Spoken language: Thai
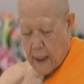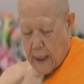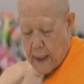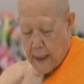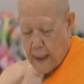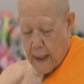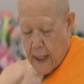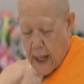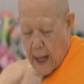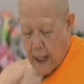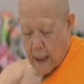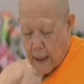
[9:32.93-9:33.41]
กัล
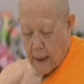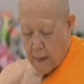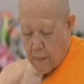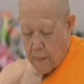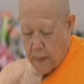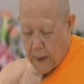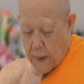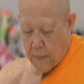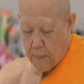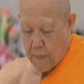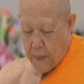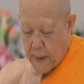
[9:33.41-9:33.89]
ยาณ
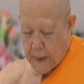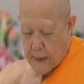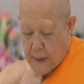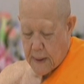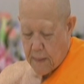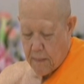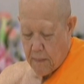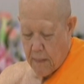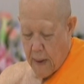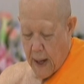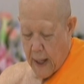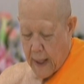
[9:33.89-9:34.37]
มิตรพิ
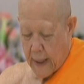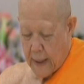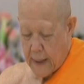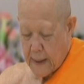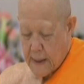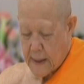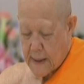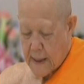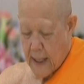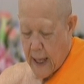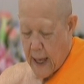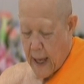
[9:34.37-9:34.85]
สมัย
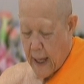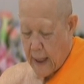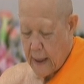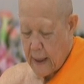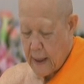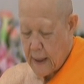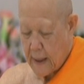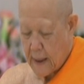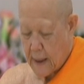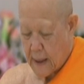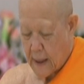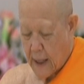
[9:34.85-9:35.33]
แสง
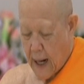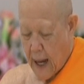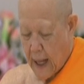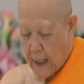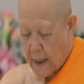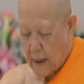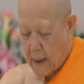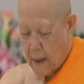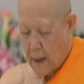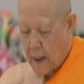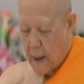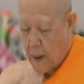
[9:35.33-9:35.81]
หิรั
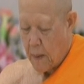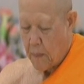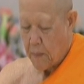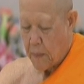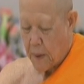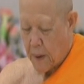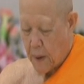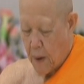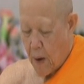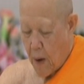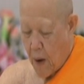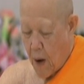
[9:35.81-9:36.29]
น
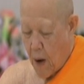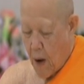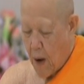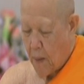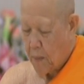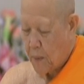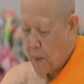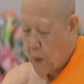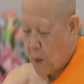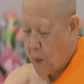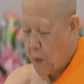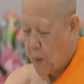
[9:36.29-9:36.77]
พร้อ
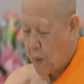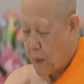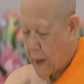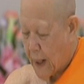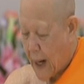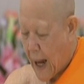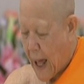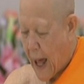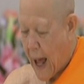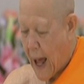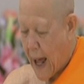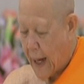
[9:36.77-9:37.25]
มลูก
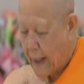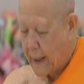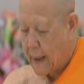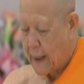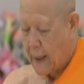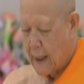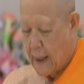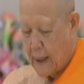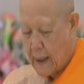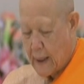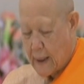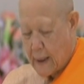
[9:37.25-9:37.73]
หลาน
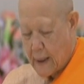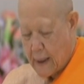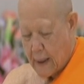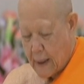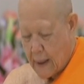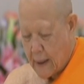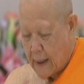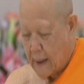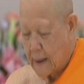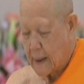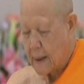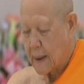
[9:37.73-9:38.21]

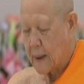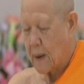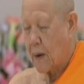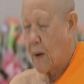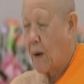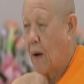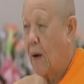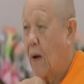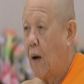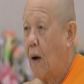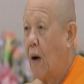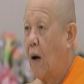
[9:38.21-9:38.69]
หนึ่ง
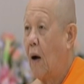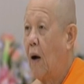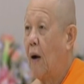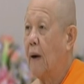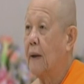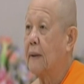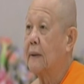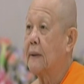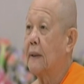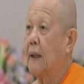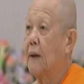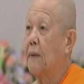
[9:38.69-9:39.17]
กอ
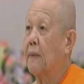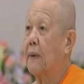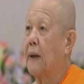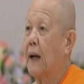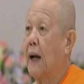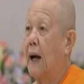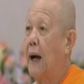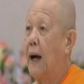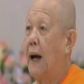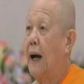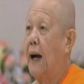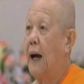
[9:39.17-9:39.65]
งเจ้า
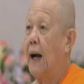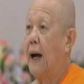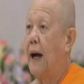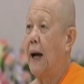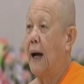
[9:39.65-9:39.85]
ค่า